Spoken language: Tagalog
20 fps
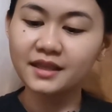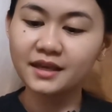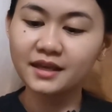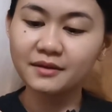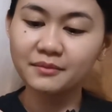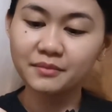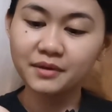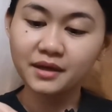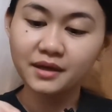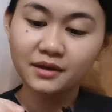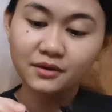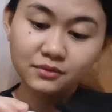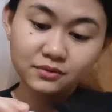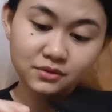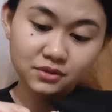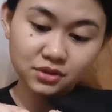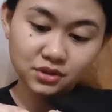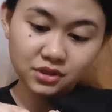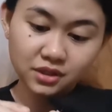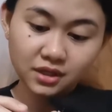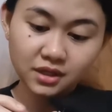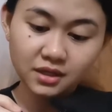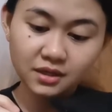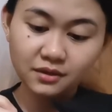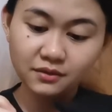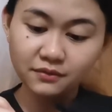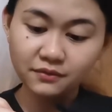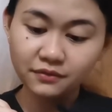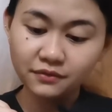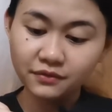then meron
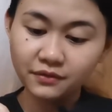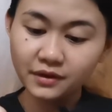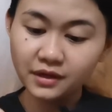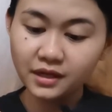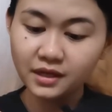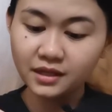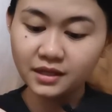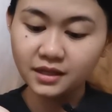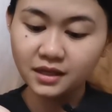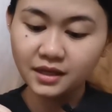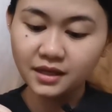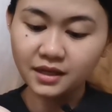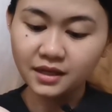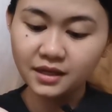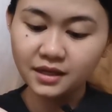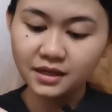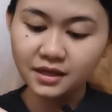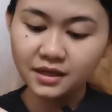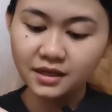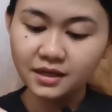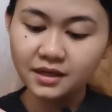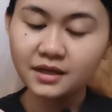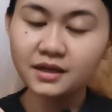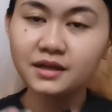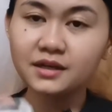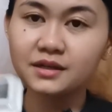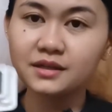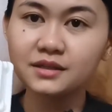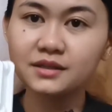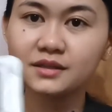siyang free na
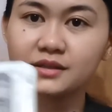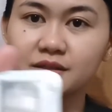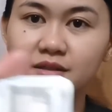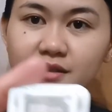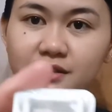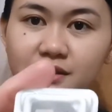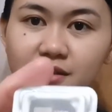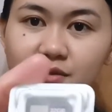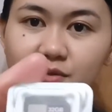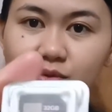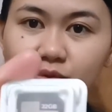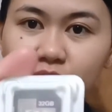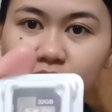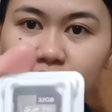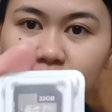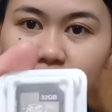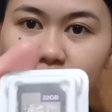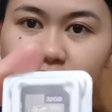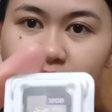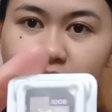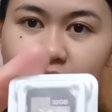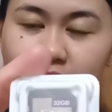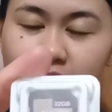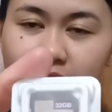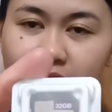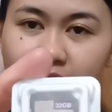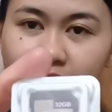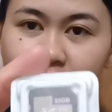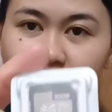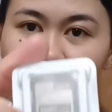32 gig
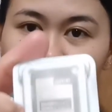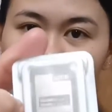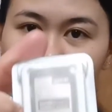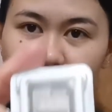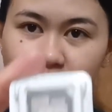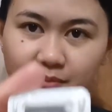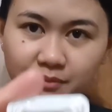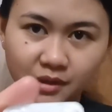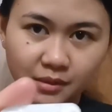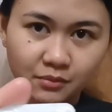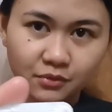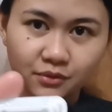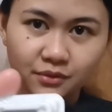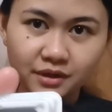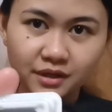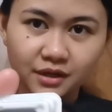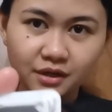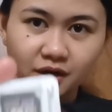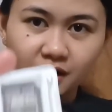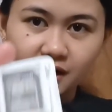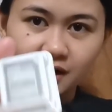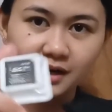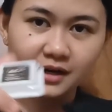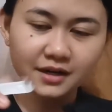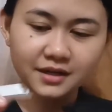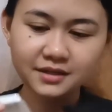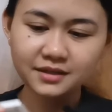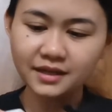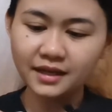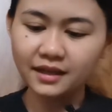na memory
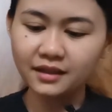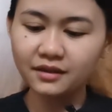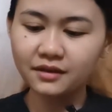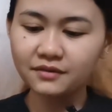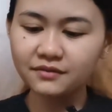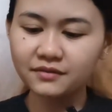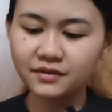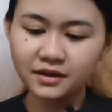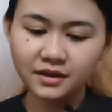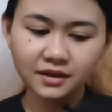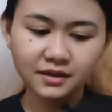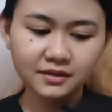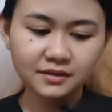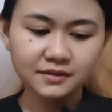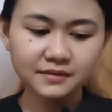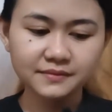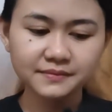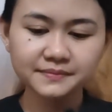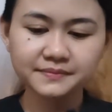card. I love it.